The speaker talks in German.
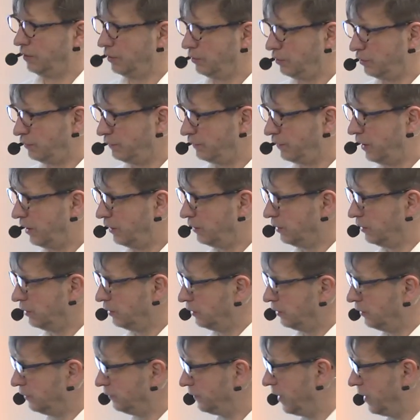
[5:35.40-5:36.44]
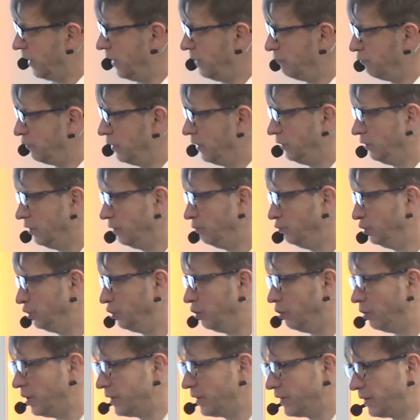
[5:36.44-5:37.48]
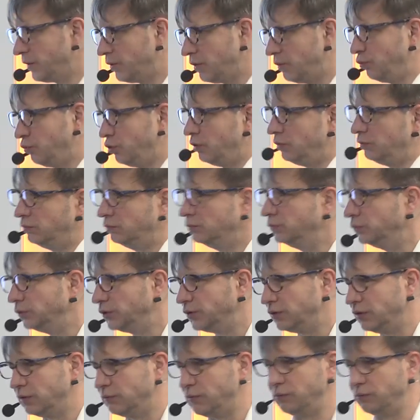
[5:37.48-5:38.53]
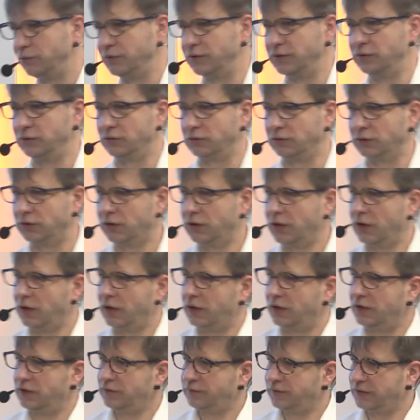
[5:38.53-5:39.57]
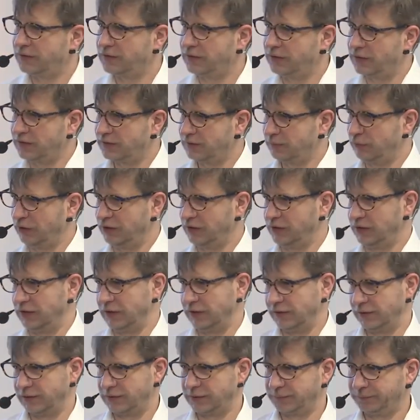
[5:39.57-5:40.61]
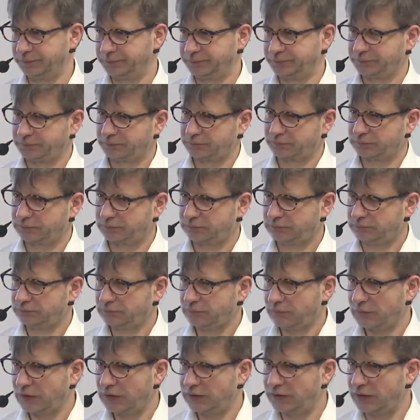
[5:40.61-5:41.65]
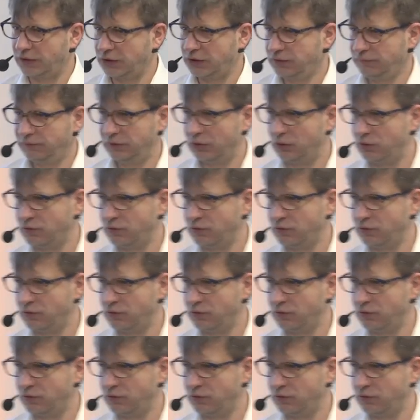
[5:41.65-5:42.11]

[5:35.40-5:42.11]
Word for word: er noch ver äh, vereinbart, noch mit Gehäuse drumherum, ist es nochmal ein bisschen teuer. Jedenfalls eine ganze Menge Geld. Da reden wir